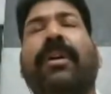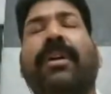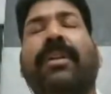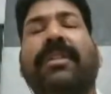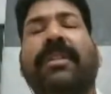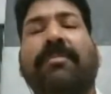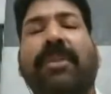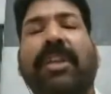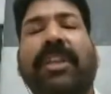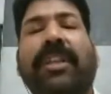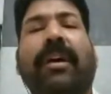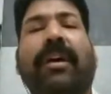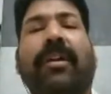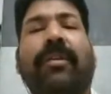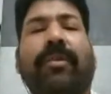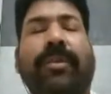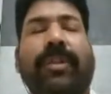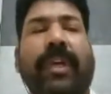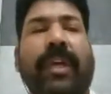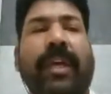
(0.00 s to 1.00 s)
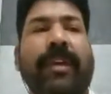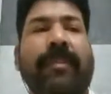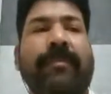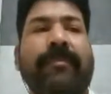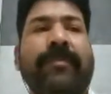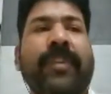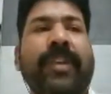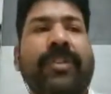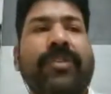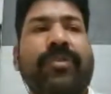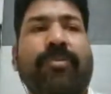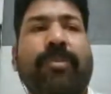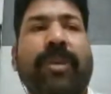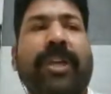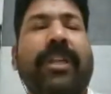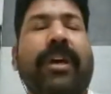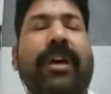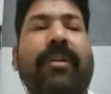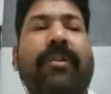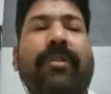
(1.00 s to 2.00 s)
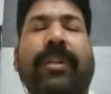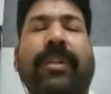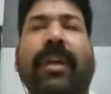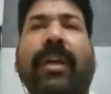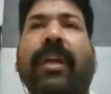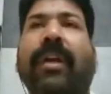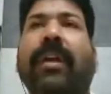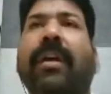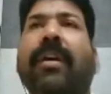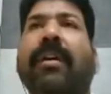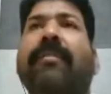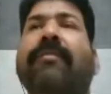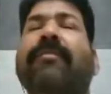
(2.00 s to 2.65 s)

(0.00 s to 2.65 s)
जमींदार होते हैं सूबेदार होते हैं